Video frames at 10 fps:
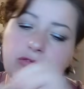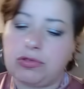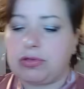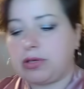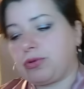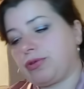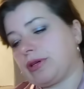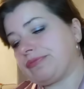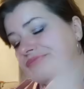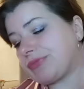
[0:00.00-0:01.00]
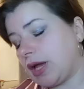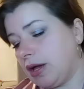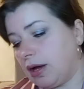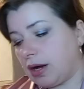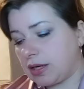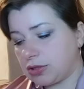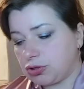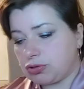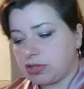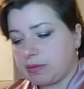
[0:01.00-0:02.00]
все такое. Хорошо,
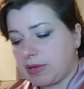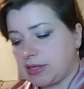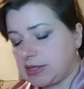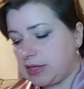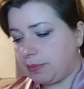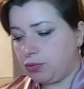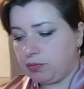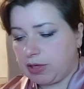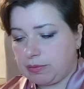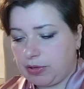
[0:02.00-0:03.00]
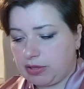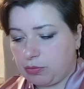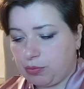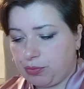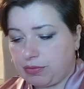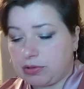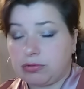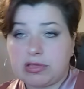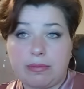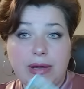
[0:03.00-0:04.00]
что сама Россия думает по этому
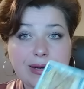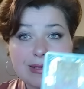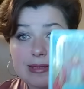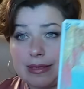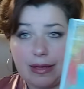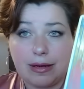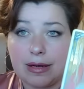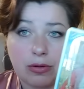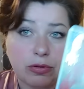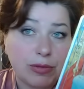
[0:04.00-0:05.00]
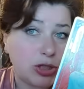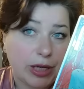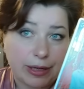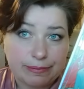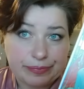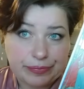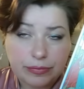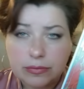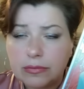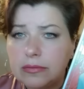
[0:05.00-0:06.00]
поводу? Сама Россия король мечей.
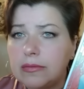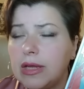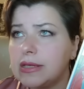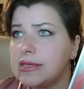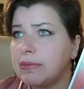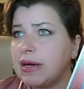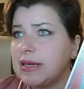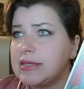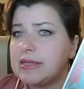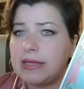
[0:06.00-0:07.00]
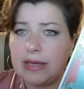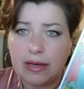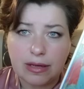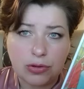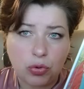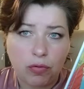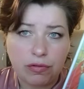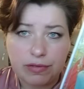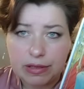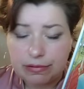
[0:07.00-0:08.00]
Сама Россия
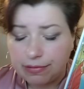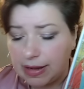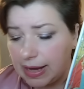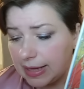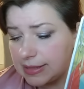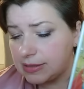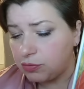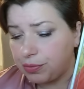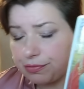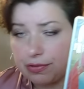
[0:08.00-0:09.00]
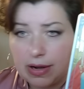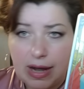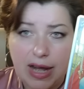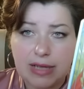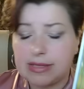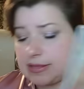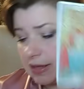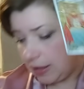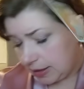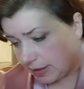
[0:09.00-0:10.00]
готова воевать, убивать,
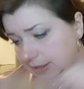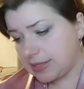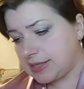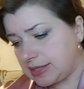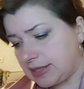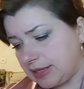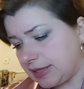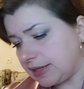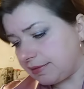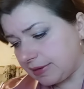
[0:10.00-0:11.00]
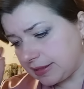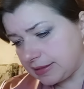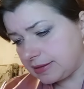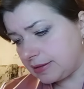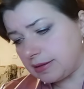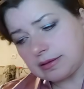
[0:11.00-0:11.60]
насиловать